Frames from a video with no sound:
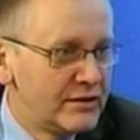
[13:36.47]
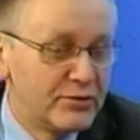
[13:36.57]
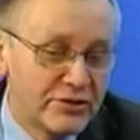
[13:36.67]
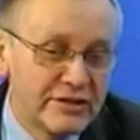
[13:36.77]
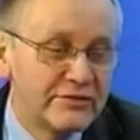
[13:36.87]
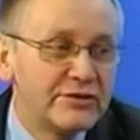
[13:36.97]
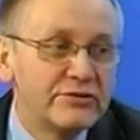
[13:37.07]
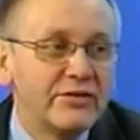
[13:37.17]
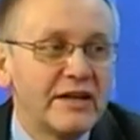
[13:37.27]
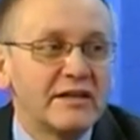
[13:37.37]
I proszę zwrócić
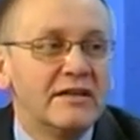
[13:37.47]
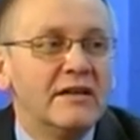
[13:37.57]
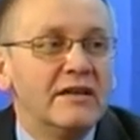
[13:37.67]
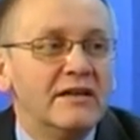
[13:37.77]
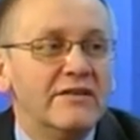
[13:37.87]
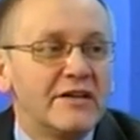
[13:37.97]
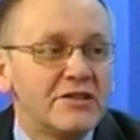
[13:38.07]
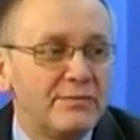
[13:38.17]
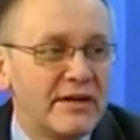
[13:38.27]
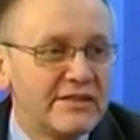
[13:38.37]
uwagę,
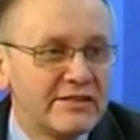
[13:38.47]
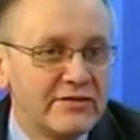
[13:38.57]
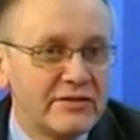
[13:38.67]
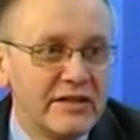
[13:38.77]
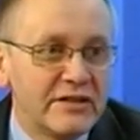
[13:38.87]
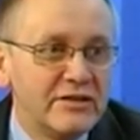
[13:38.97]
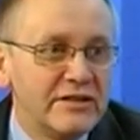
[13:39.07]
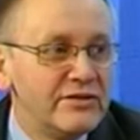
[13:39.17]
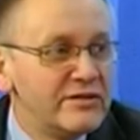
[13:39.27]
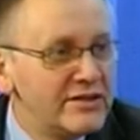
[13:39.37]
nasze państwo jako
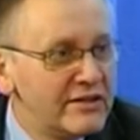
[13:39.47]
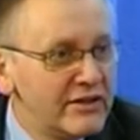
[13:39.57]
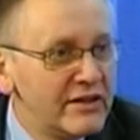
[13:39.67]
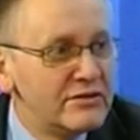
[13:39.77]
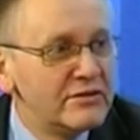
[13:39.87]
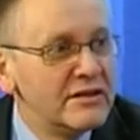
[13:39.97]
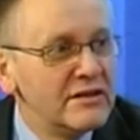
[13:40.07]
jedno z niewielu